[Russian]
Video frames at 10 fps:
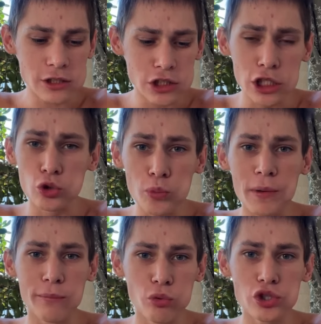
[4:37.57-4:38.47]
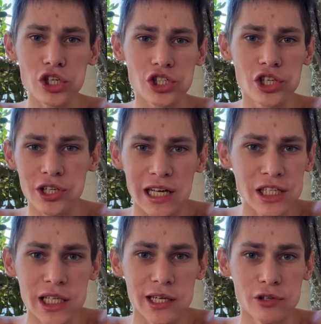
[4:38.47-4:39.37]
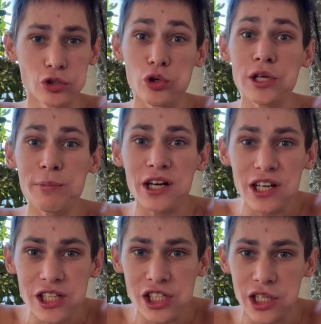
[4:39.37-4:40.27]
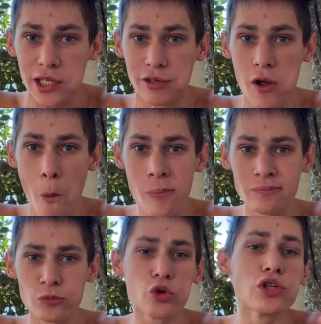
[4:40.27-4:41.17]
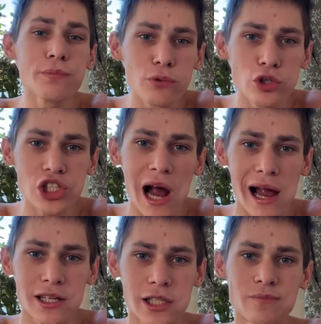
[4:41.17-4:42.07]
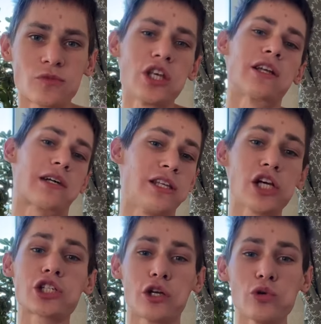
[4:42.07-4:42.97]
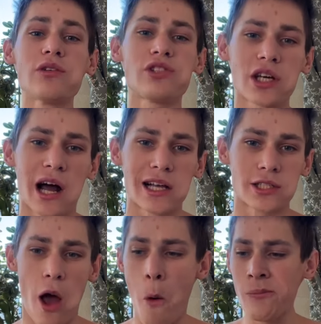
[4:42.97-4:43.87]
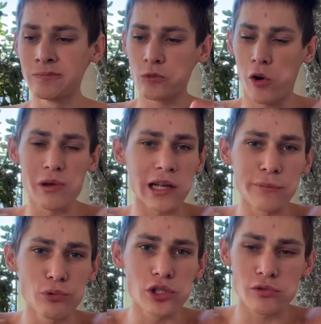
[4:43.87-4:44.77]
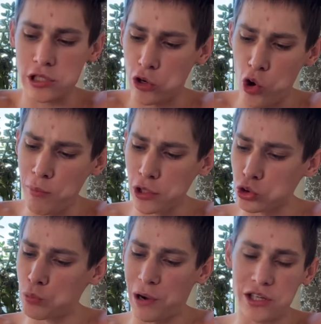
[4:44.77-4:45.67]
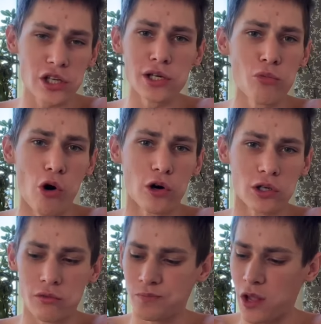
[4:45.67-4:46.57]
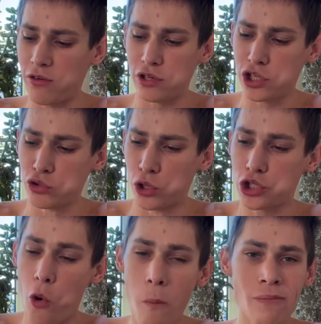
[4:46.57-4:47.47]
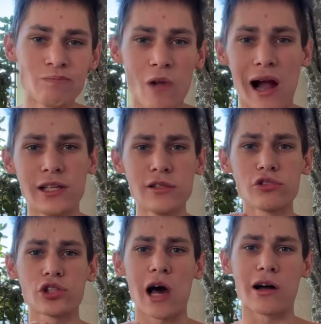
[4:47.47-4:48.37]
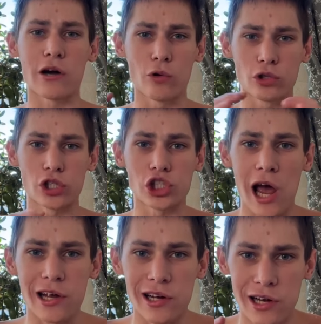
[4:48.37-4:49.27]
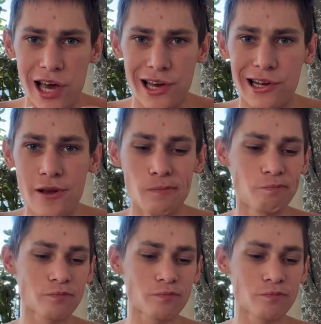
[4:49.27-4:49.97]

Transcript: ты тупо будешь деградировать, но не прогрессировать. Ну, не получается. Нет, конечно, люди все разные. У меня, допустим, знакомые тупо, они не могут в одиночку. Они всегда какой-то шайкой-лейкой.